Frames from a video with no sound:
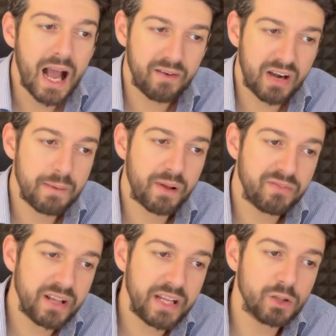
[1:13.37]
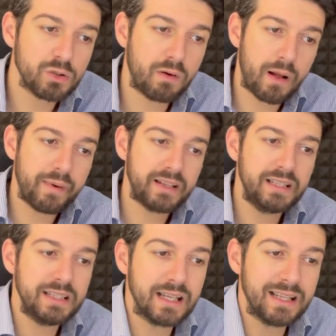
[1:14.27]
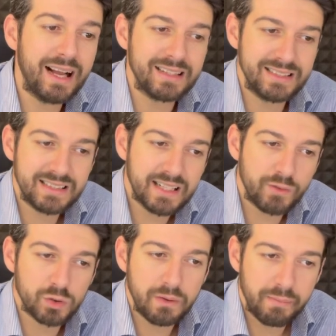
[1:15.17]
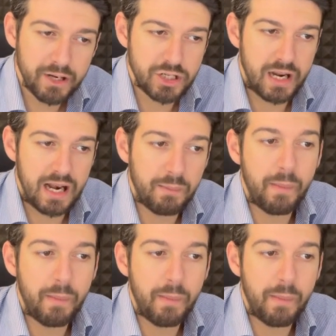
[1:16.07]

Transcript: Avrei preferito da una partita da senza voto in pagella,